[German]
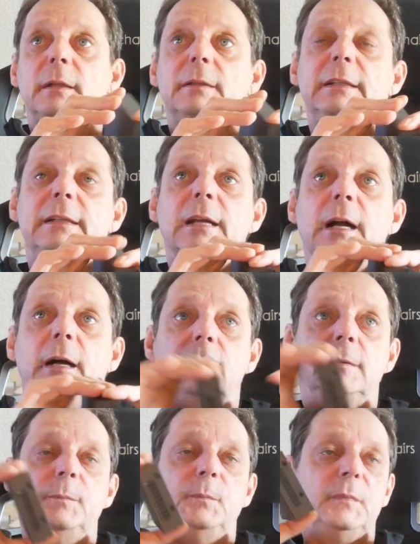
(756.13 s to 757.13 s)
Die Dinger
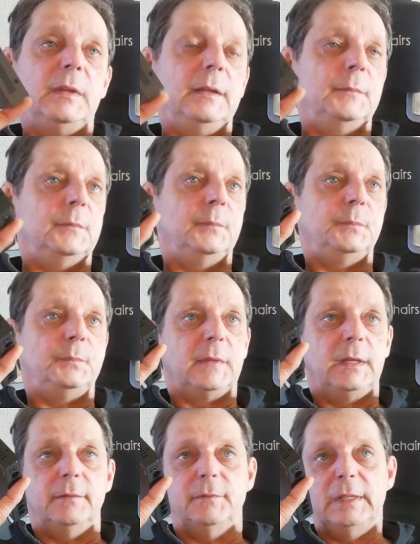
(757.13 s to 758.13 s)

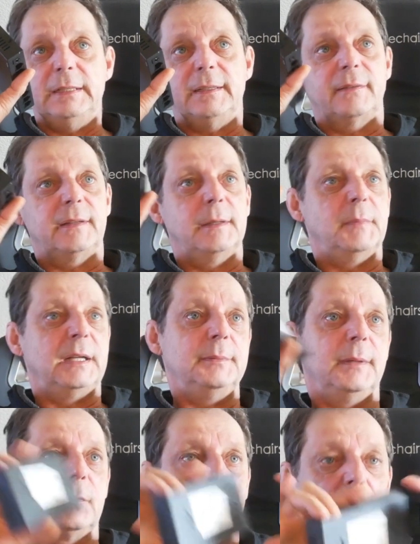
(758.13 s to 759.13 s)
wenn ich das denn
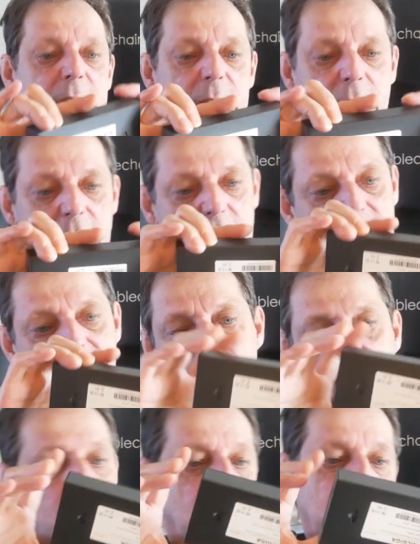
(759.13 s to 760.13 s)
manchmal so in den
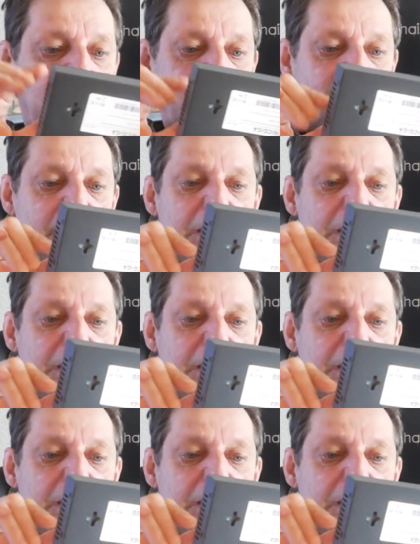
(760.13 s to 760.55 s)
Rezessionen lese,